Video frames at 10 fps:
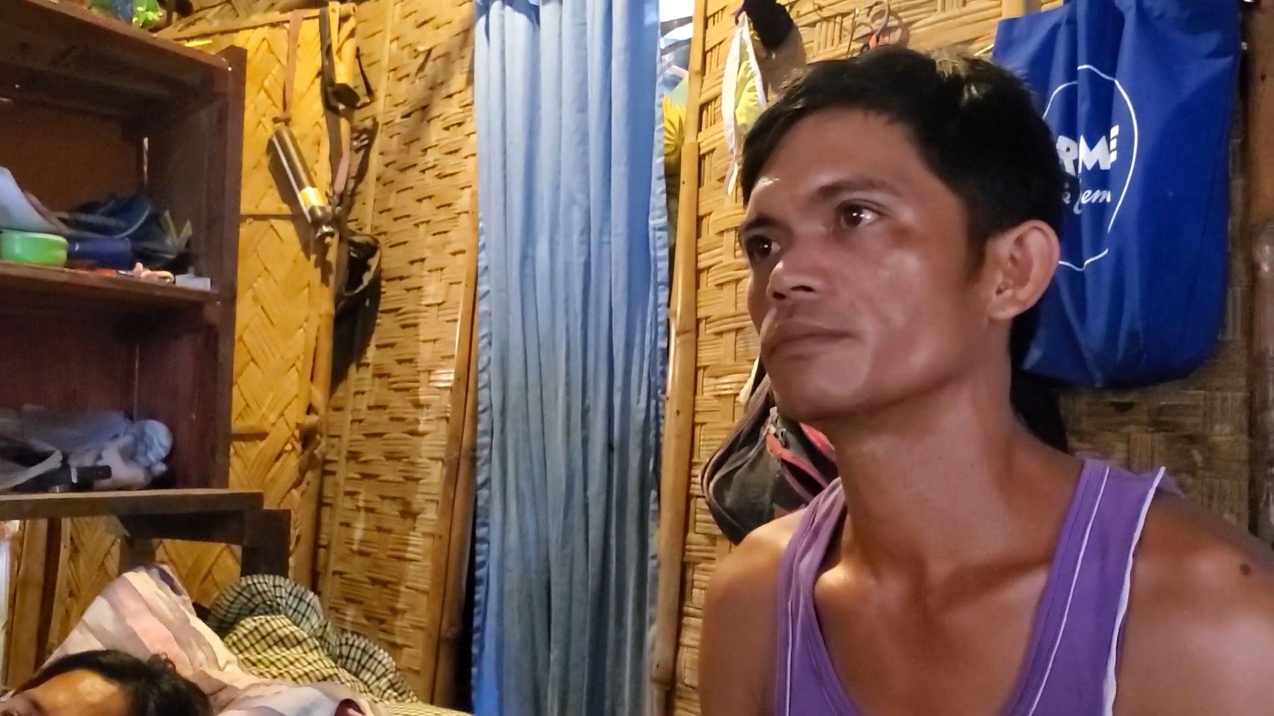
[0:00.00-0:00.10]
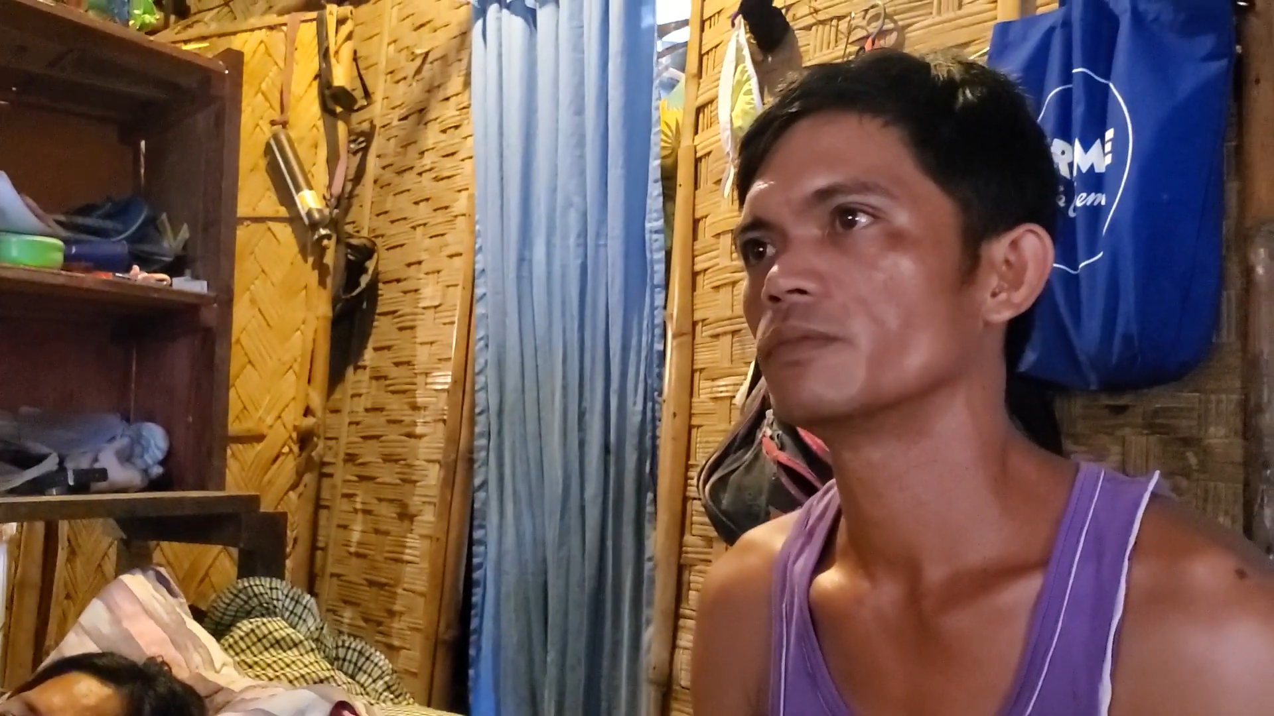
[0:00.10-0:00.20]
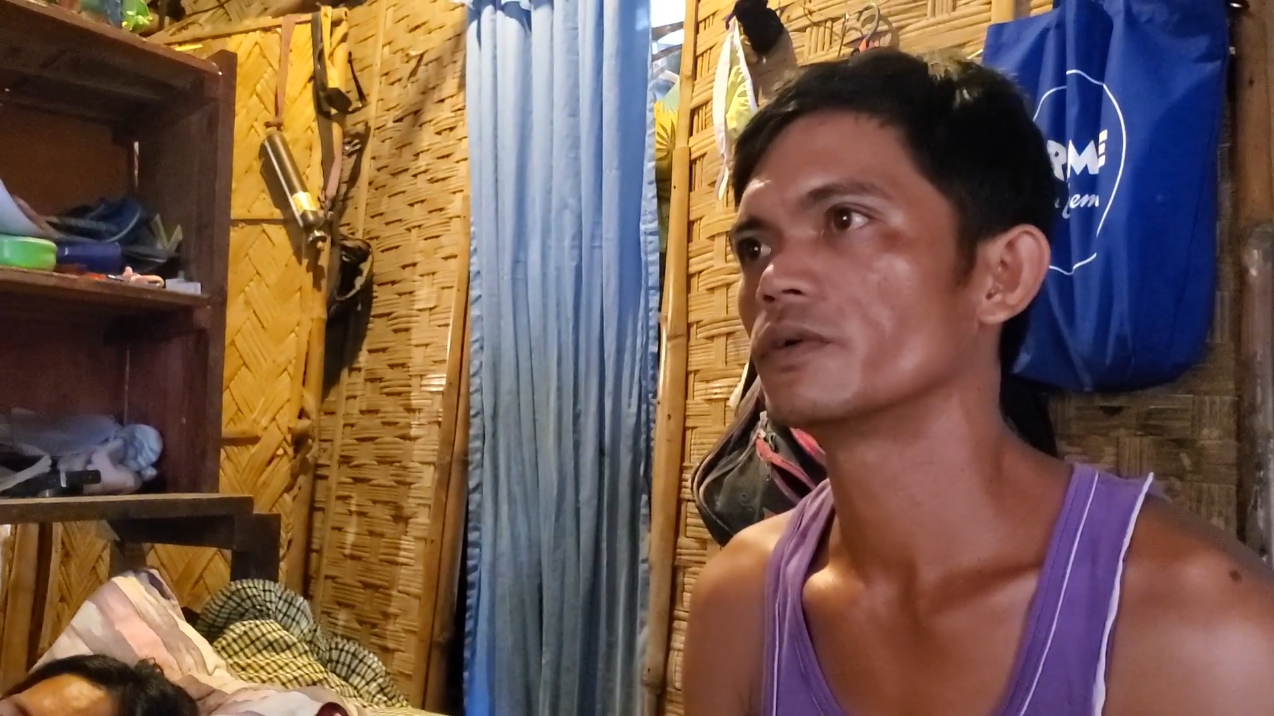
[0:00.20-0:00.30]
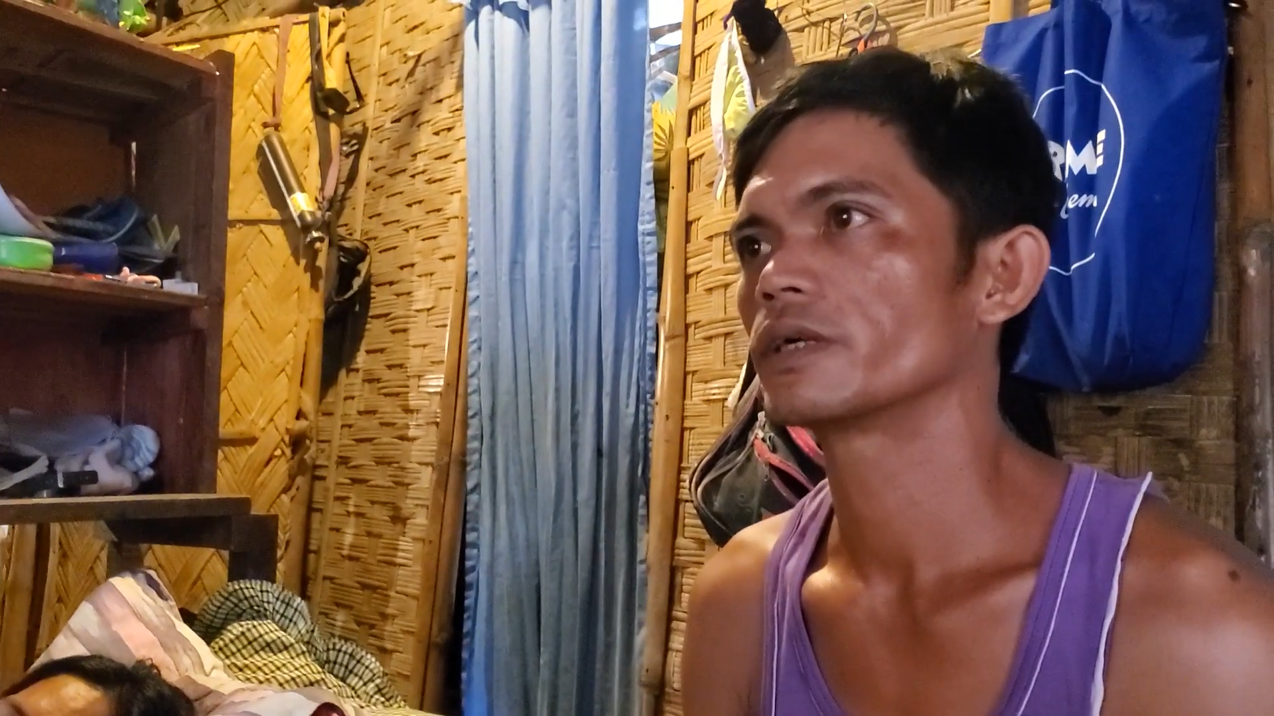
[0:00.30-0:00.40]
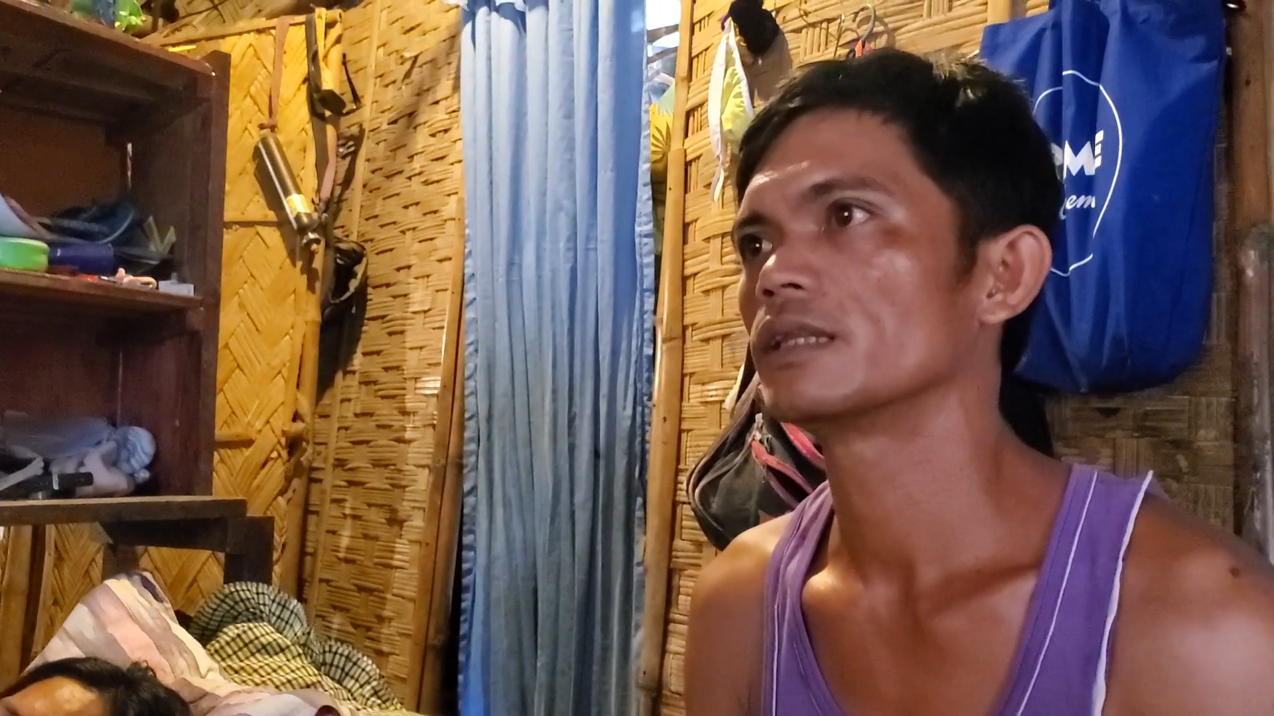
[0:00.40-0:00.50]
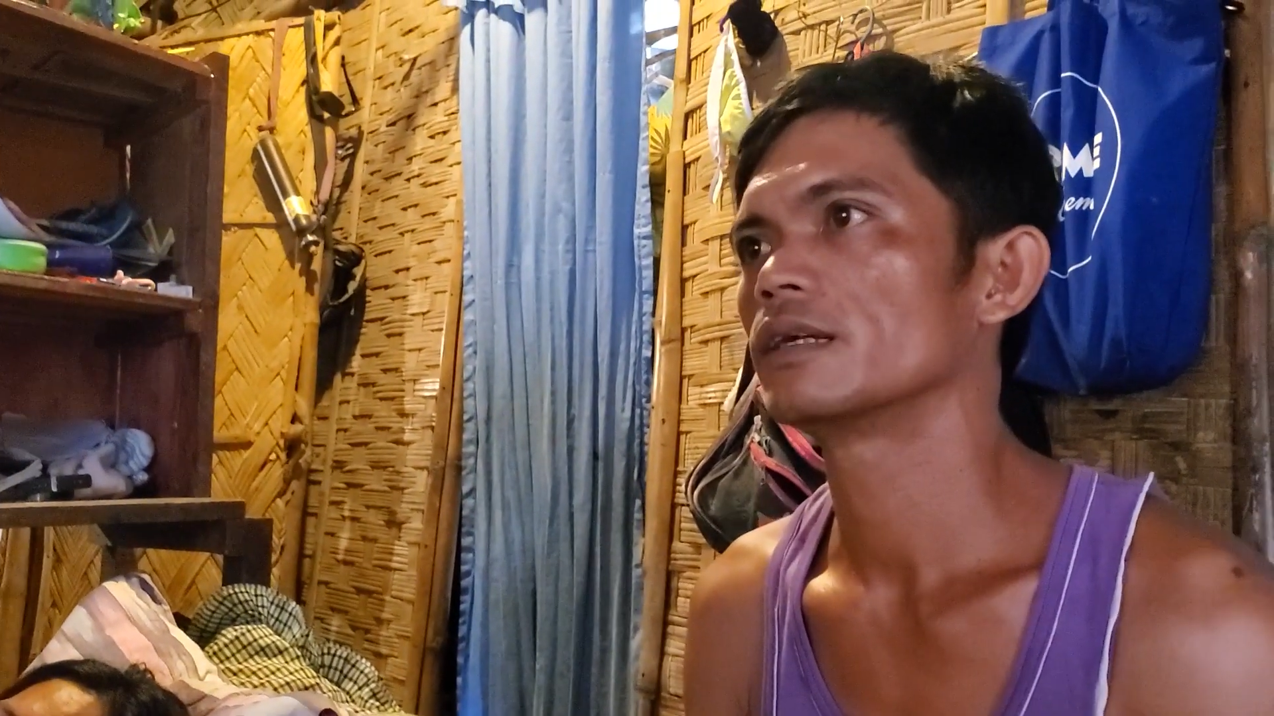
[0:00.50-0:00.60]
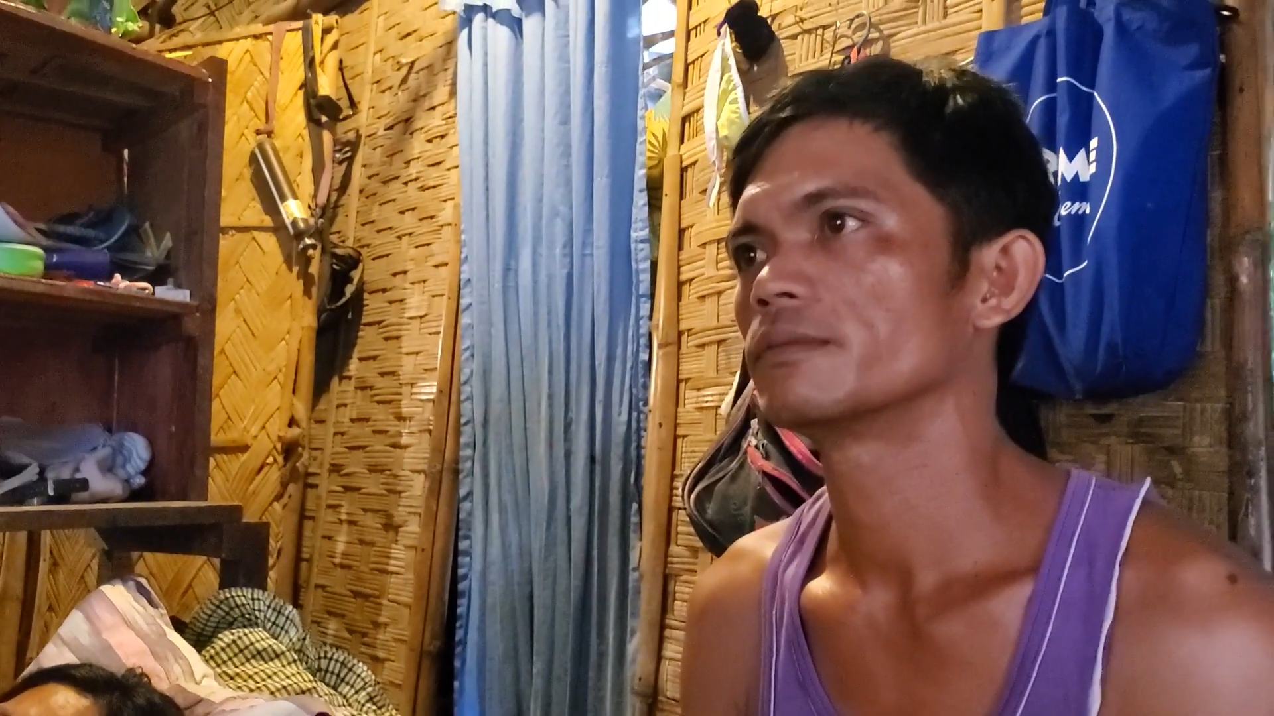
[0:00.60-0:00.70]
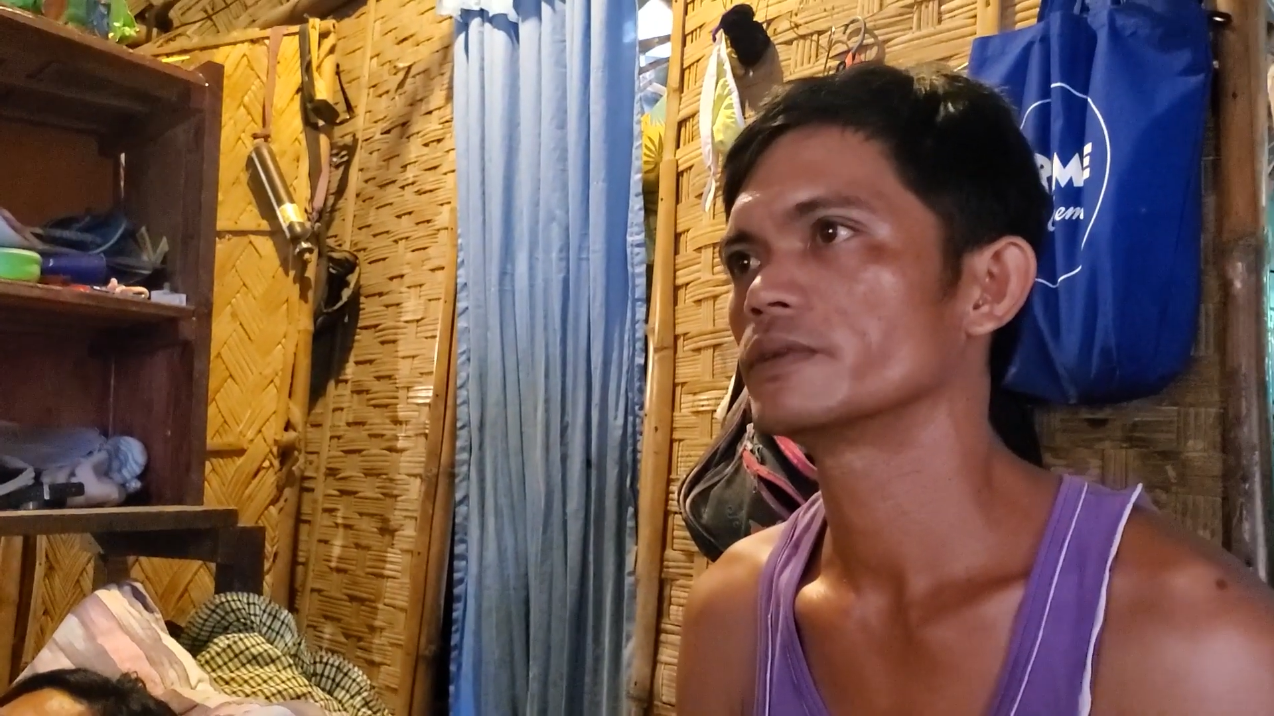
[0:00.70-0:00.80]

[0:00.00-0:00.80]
bukid lang